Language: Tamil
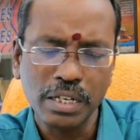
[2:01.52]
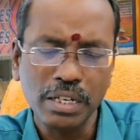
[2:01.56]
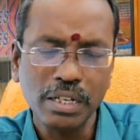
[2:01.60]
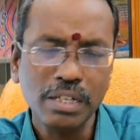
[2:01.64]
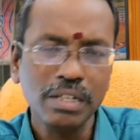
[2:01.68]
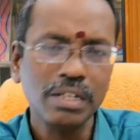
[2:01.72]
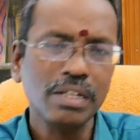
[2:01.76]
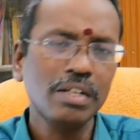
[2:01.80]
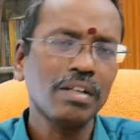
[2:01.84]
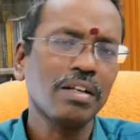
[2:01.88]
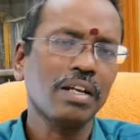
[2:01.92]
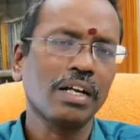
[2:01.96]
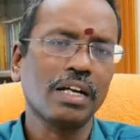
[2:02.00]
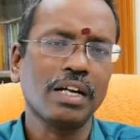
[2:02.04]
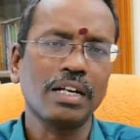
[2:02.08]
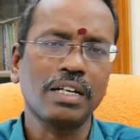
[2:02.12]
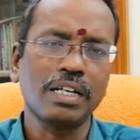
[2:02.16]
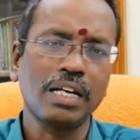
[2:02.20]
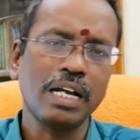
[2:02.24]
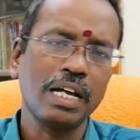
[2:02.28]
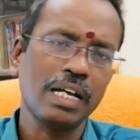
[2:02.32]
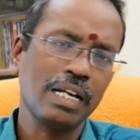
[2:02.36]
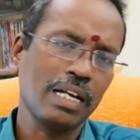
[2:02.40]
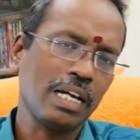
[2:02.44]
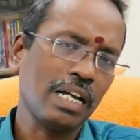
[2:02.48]
இருக்கணுன்ற
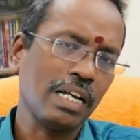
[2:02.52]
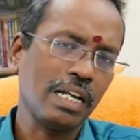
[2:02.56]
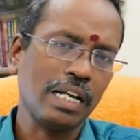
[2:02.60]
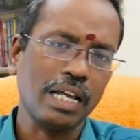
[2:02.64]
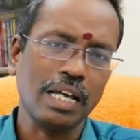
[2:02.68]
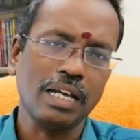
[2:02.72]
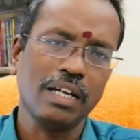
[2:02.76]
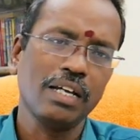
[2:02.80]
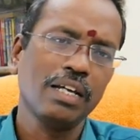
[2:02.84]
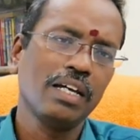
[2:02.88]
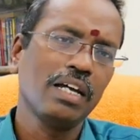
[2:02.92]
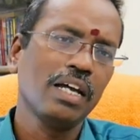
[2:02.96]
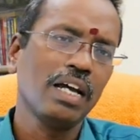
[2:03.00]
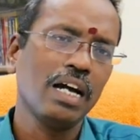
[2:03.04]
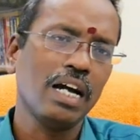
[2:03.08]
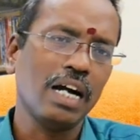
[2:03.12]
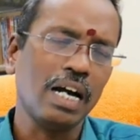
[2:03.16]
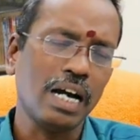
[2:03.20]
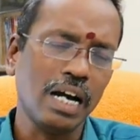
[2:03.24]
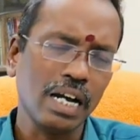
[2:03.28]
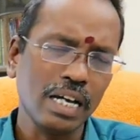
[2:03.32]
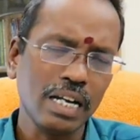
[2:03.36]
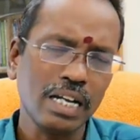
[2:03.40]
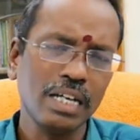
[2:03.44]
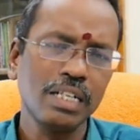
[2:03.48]
கட்டாயம்லாம் இல்லை
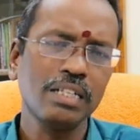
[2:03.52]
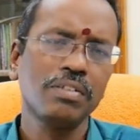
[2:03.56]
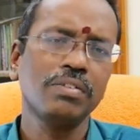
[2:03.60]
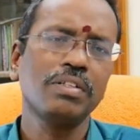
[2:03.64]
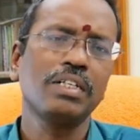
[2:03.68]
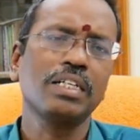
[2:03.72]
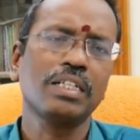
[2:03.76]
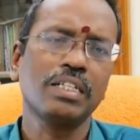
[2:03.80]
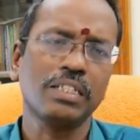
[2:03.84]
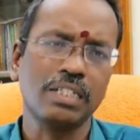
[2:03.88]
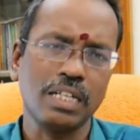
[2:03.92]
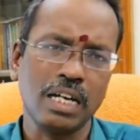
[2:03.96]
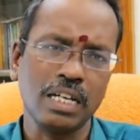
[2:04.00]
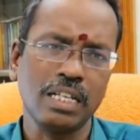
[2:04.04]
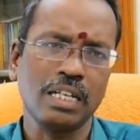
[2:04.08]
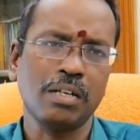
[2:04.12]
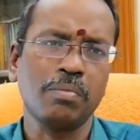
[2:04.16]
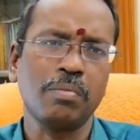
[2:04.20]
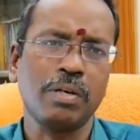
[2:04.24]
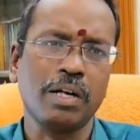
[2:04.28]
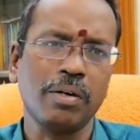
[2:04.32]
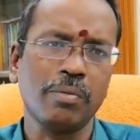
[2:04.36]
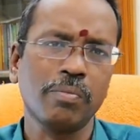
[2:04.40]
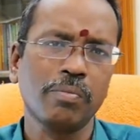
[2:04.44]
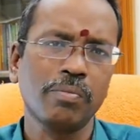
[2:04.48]
ஆறாவது வீட்டுக்கு
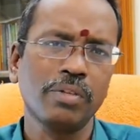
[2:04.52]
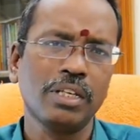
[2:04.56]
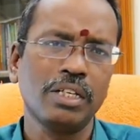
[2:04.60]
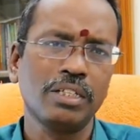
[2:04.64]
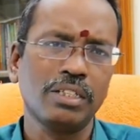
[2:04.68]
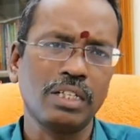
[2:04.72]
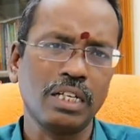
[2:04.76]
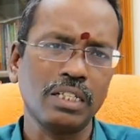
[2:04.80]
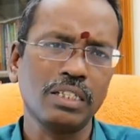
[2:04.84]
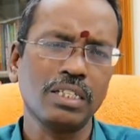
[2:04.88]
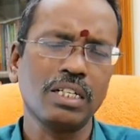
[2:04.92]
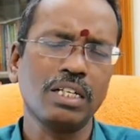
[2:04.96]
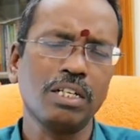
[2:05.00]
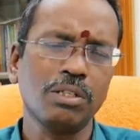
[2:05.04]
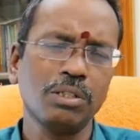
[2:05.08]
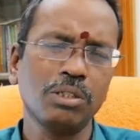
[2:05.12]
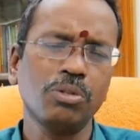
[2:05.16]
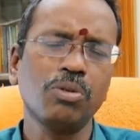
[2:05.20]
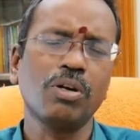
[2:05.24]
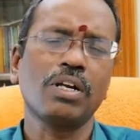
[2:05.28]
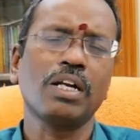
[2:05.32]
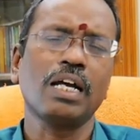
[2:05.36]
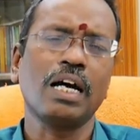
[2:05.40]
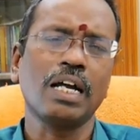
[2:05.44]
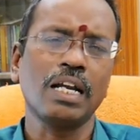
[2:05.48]
சாதகமாக சந்திரன்
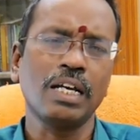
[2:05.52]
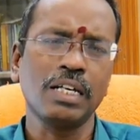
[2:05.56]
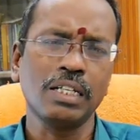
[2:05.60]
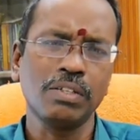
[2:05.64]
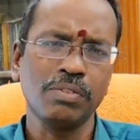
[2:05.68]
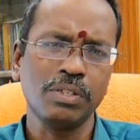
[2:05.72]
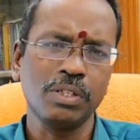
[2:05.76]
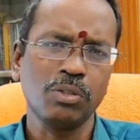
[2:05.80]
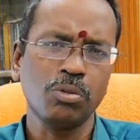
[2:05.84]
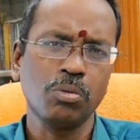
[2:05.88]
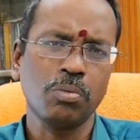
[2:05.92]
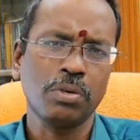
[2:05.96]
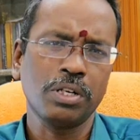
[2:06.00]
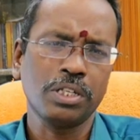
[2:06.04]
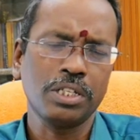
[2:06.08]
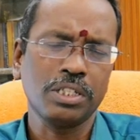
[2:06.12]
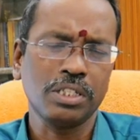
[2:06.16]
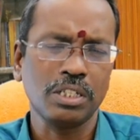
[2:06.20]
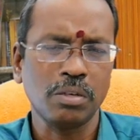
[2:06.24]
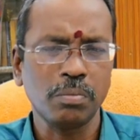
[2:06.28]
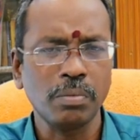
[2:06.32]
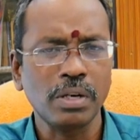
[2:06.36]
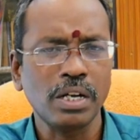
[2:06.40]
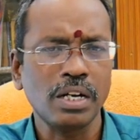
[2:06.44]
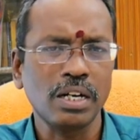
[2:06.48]
வந்து ஒரு நாலாவது வீட்டுக்கு உப
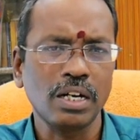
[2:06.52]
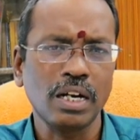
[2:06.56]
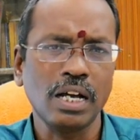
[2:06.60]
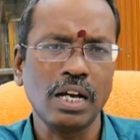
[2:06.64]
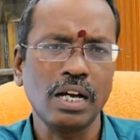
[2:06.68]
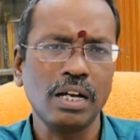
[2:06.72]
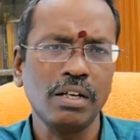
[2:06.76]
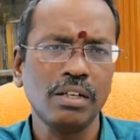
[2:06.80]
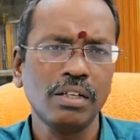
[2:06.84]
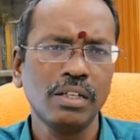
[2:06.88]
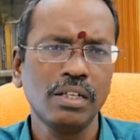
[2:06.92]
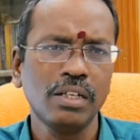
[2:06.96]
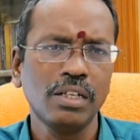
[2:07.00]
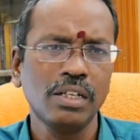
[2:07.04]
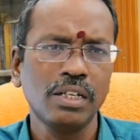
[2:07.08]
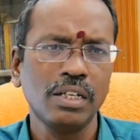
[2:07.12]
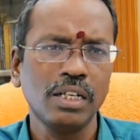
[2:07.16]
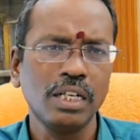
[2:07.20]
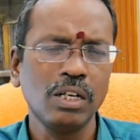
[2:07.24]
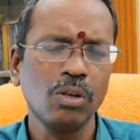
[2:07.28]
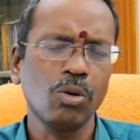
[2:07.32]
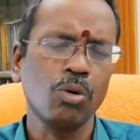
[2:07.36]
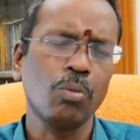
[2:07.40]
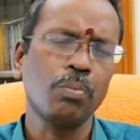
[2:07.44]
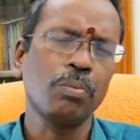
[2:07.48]
நட்சத்திரமாக இருக்கலாம்
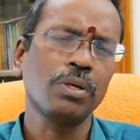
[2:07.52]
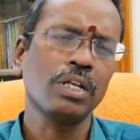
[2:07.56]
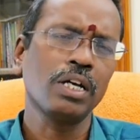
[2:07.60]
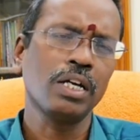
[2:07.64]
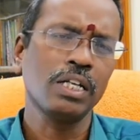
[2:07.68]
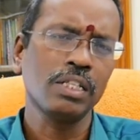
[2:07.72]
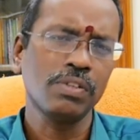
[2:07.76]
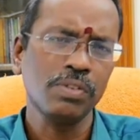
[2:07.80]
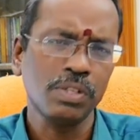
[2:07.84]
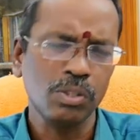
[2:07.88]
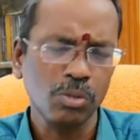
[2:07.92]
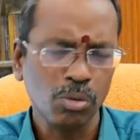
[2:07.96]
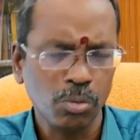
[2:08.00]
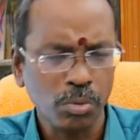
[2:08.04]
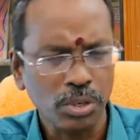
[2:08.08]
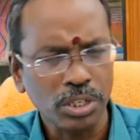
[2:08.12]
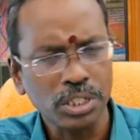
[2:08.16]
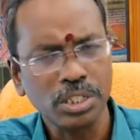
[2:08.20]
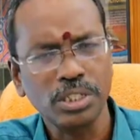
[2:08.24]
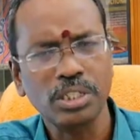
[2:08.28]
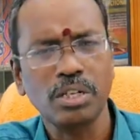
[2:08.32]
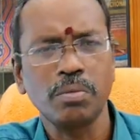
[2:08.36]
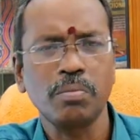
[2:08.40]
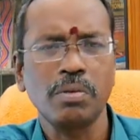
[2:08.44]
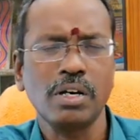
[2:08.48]
இல்லை ஒன்பதாவது வீட்டுக்கு
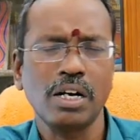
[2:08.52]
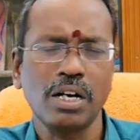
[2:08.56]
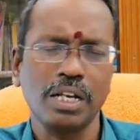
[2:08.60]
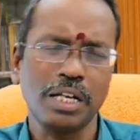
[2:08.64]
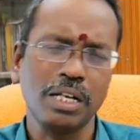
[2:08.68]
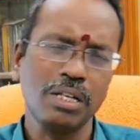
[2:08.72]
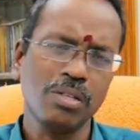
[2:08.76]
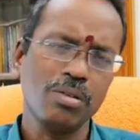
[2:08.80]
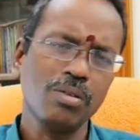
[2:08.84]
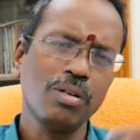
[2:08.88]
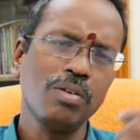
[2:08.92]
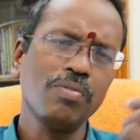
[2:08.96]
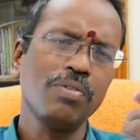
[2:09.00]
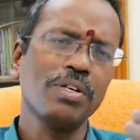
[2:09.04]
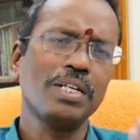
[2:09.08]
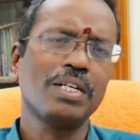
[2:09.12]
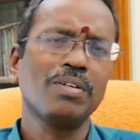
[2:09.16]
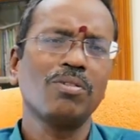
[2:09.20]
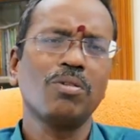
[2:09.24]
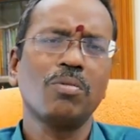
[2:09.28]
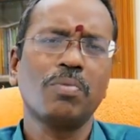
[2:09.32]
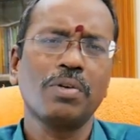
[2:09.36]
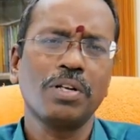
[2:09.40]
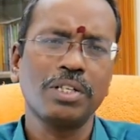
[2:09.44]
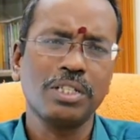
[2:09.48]
நட்சத்திரமாக ஏதோ
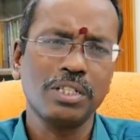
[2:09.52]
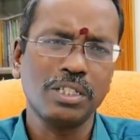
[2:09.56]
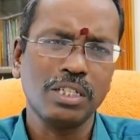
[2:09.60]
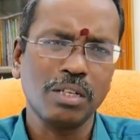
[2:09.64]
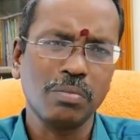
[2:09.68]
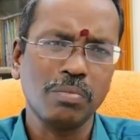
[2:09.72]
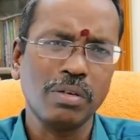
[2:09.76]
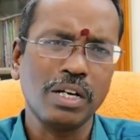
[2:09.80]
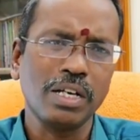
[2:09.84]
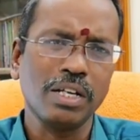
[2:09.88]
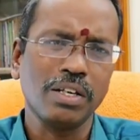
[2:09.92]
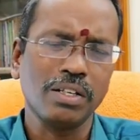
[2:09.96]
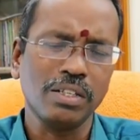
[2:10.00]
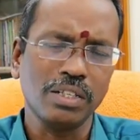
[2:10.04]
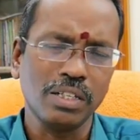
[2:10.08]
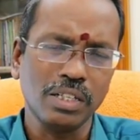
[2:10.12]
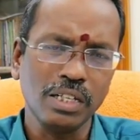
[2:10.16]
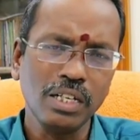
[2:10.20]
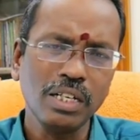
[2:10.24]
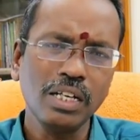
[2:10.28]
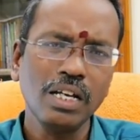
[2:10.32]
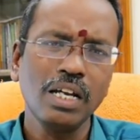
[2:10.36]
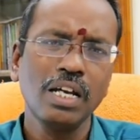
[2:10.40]
வீட்டுக்கு நட்சத்திரமாக இருந்து